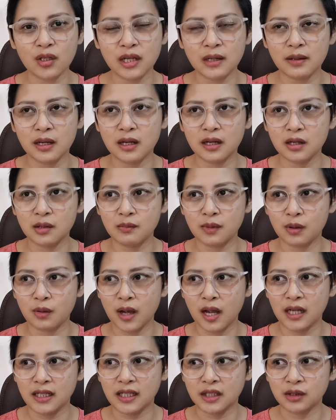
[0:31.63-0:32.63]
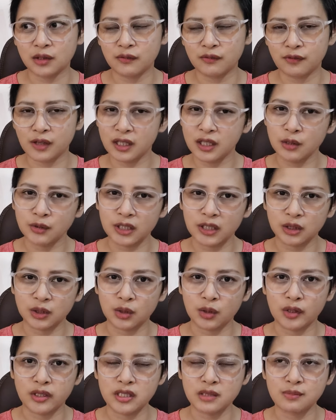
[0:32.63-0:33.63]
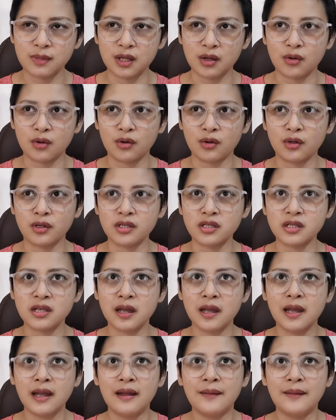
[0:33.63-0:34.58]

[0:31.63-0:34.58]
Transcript: na gumawa nitong video na to, it's because